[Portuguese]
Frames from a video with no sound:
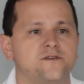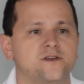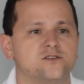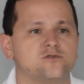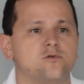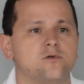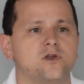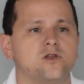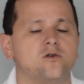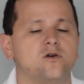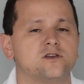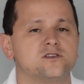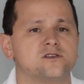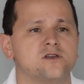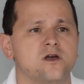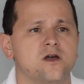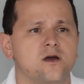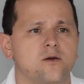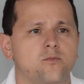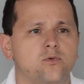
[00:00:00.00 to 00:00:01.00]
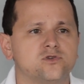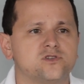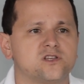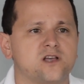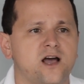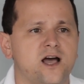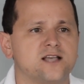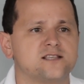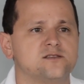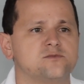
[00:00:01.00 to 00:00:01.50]
fez com que nós
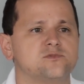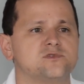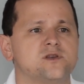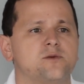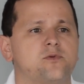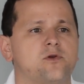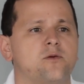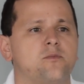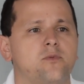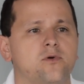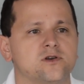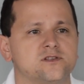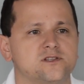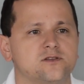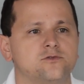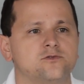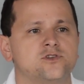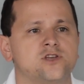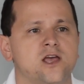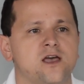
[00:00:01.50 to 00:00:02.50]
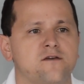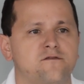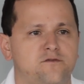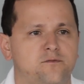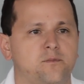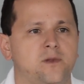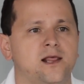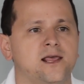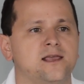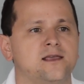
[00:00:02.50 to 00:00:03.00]
buscássemos a proposta do
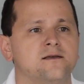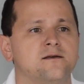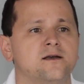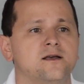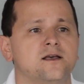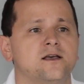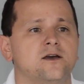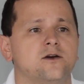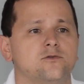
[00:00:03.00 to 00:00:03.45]
GF Play